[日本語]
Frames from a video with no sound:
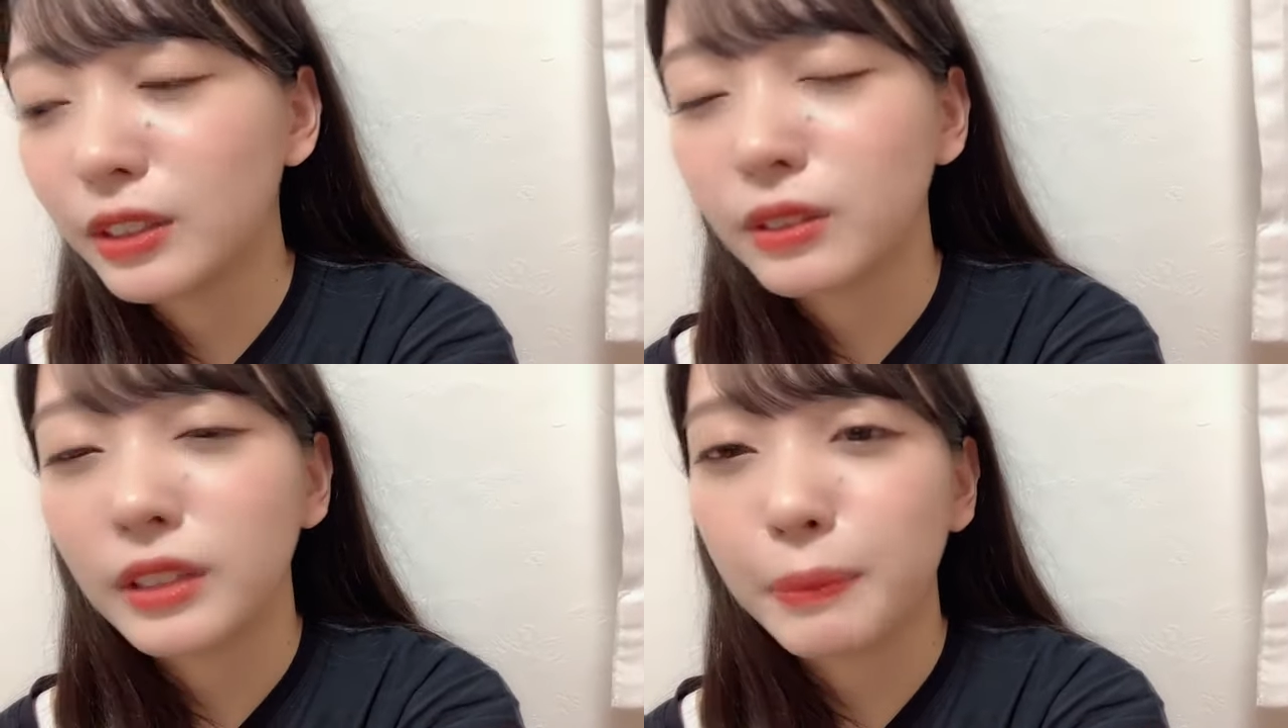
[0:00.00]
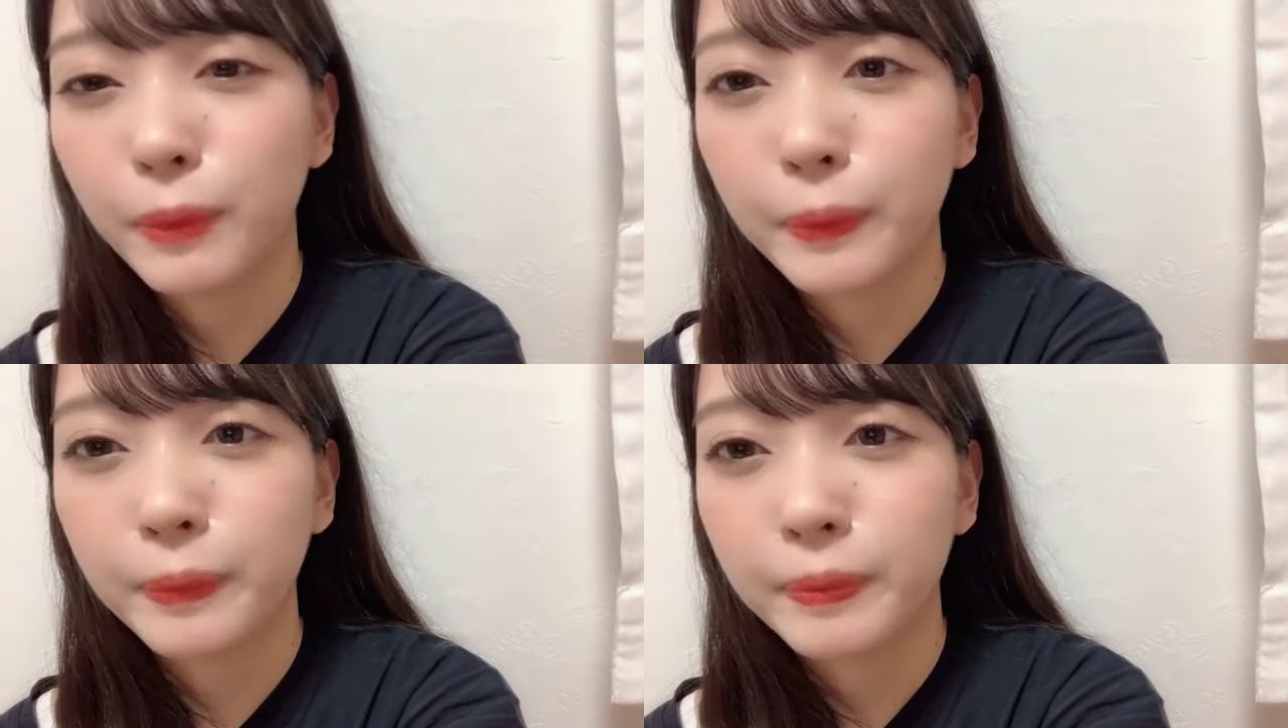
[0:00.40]
そうで
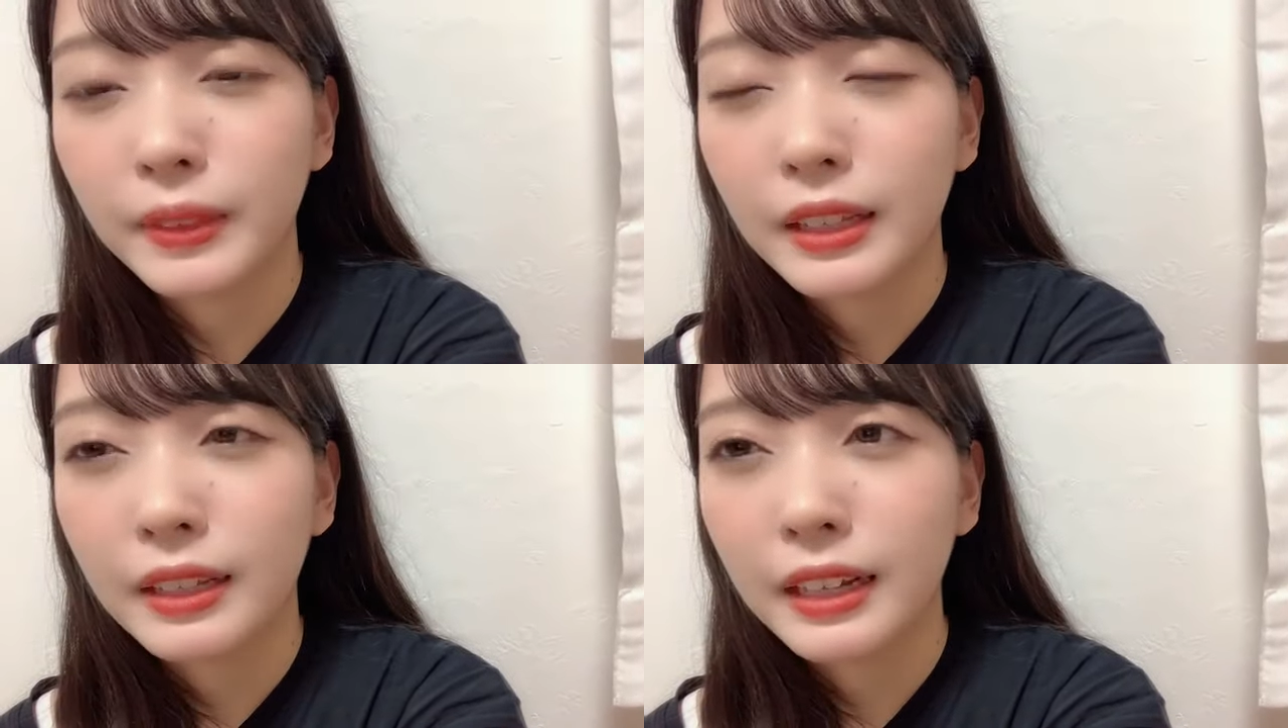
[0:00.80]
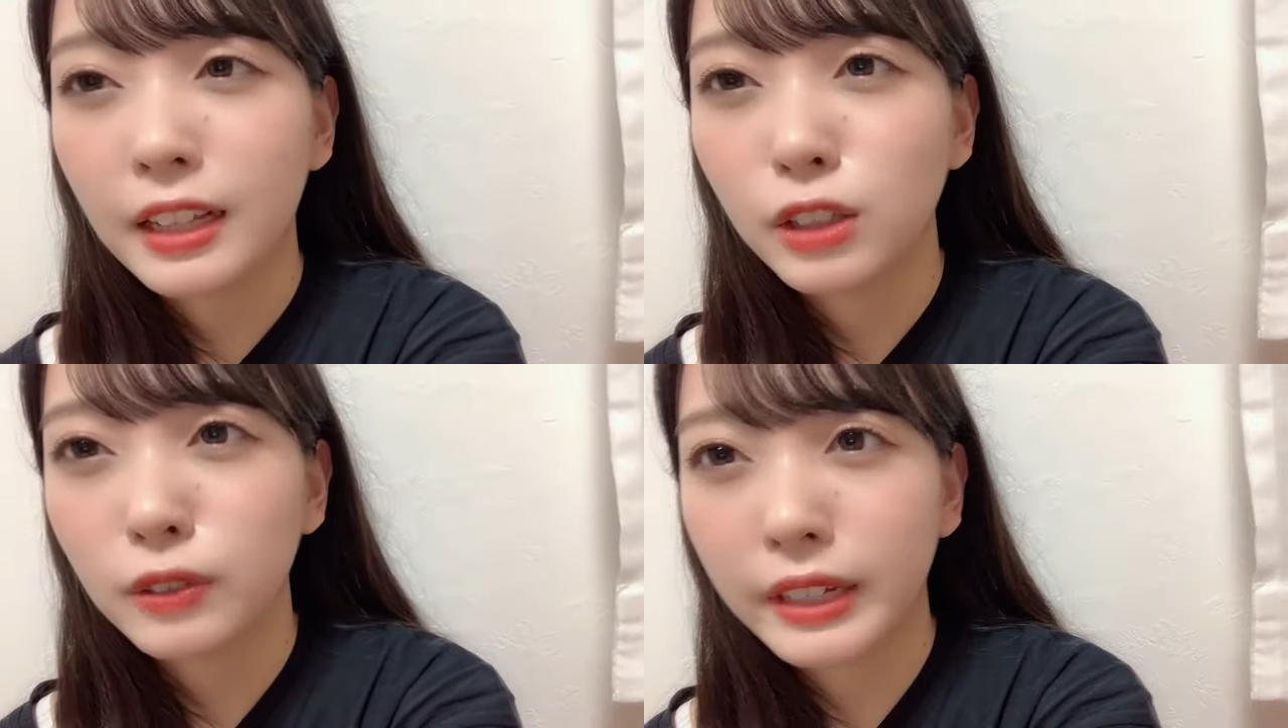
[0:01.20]
も
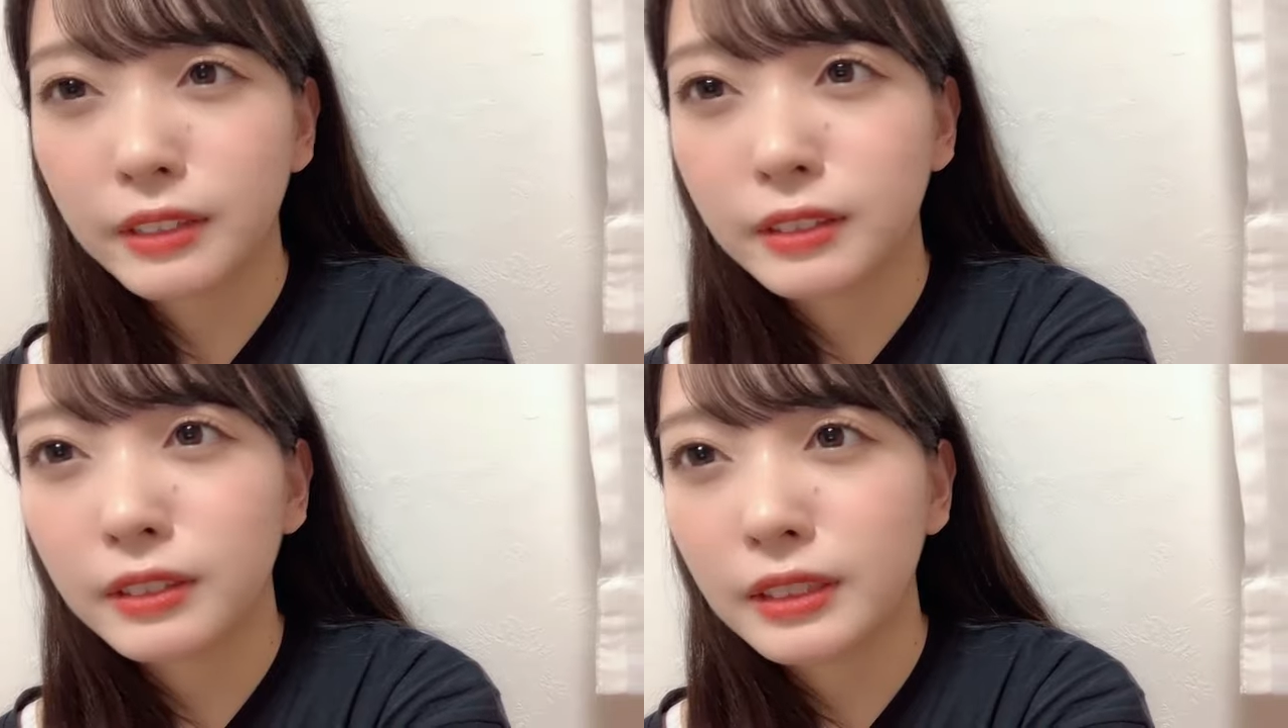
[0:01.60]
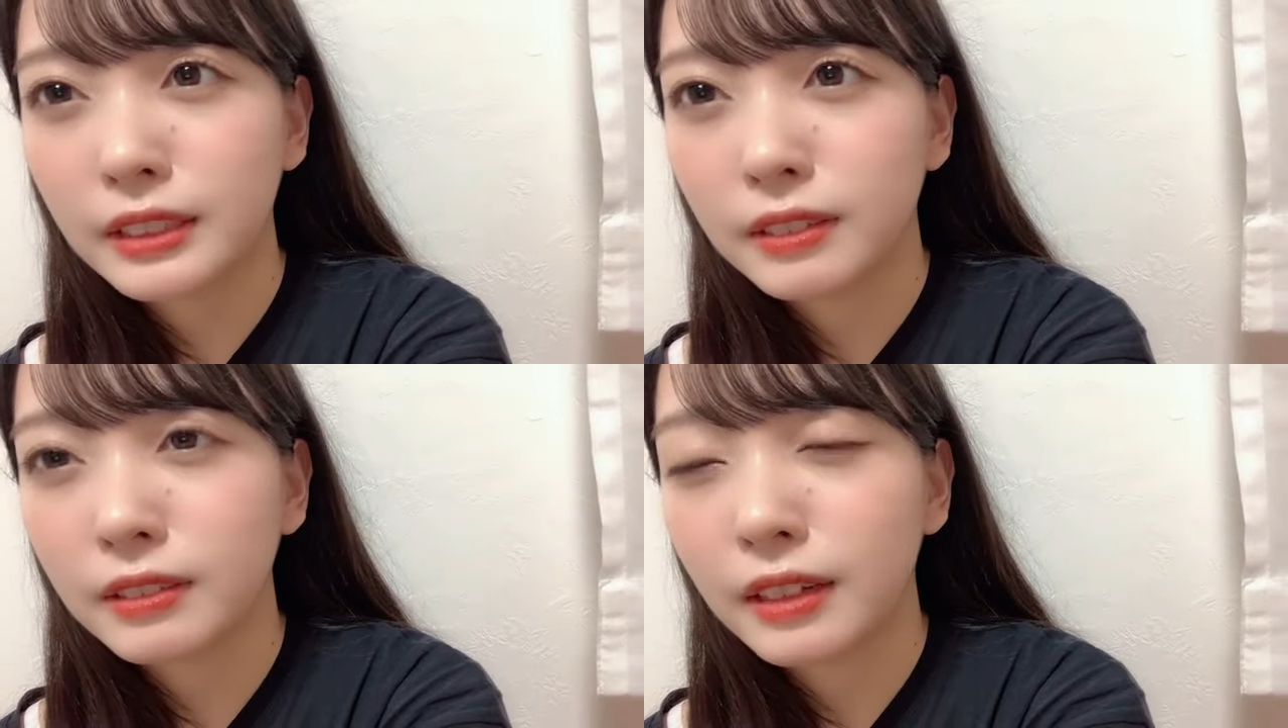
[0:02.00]
漢字を書くようにし
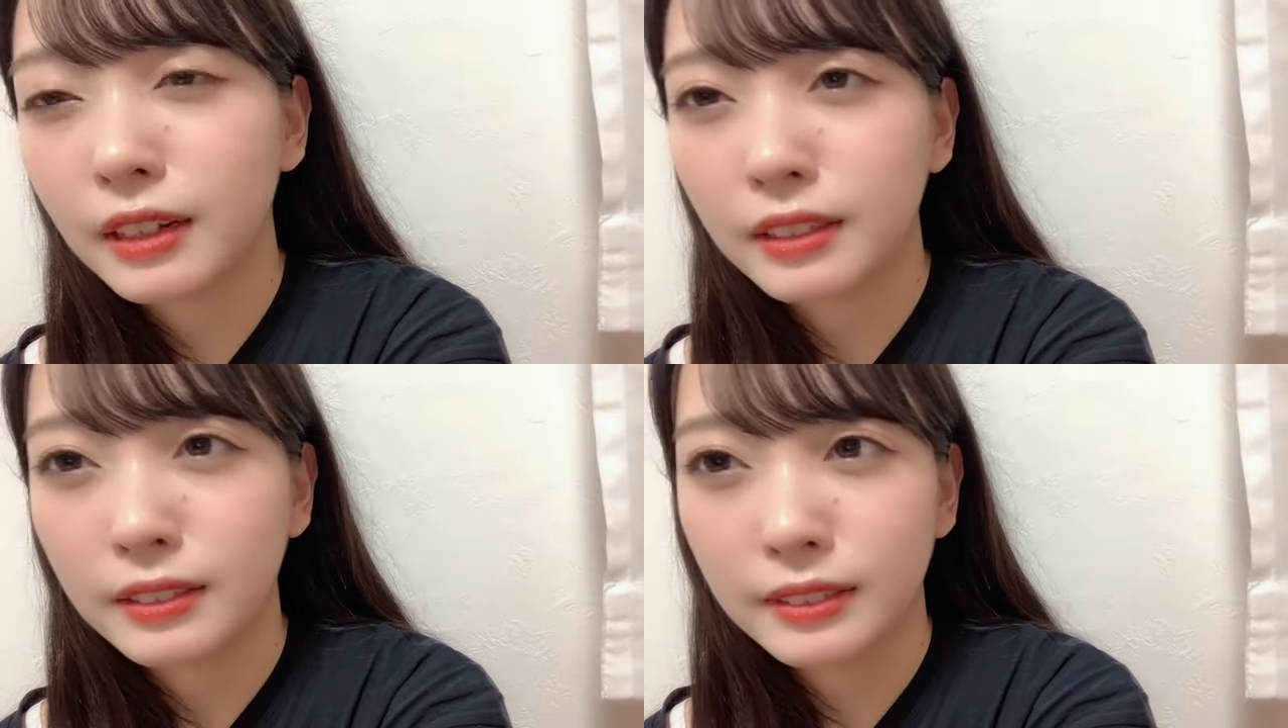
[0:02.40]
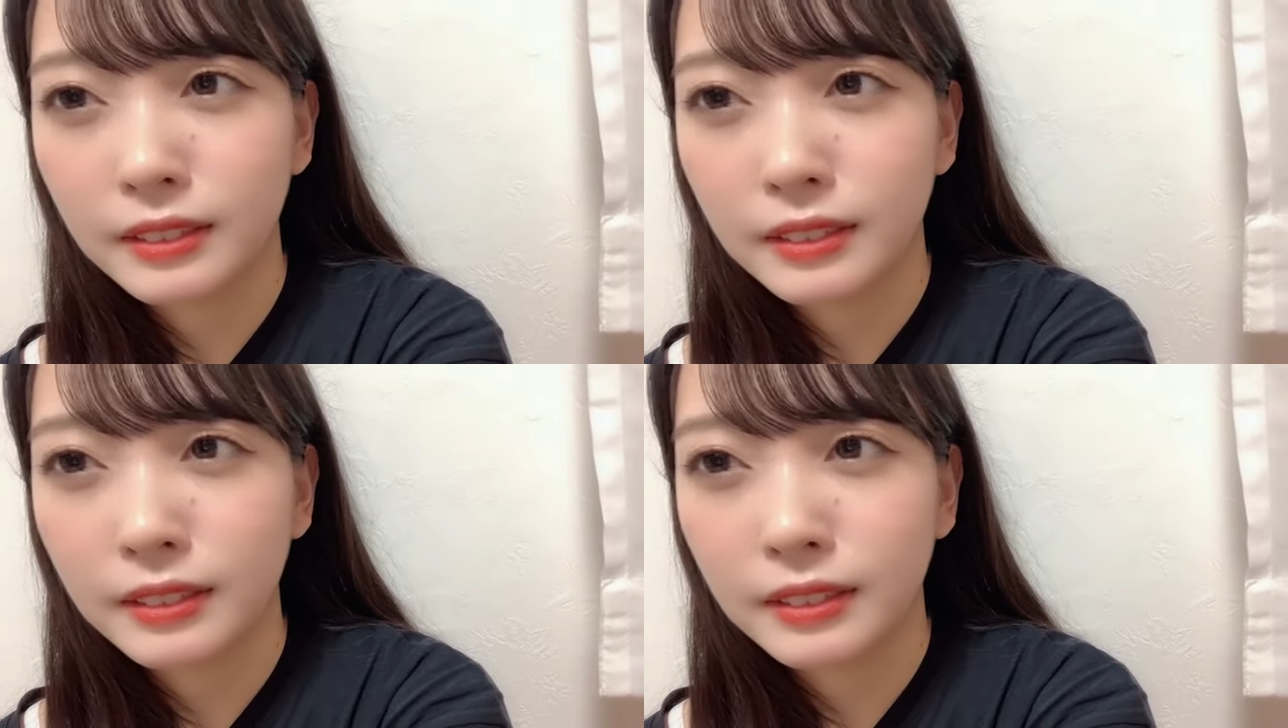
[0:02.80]
てるから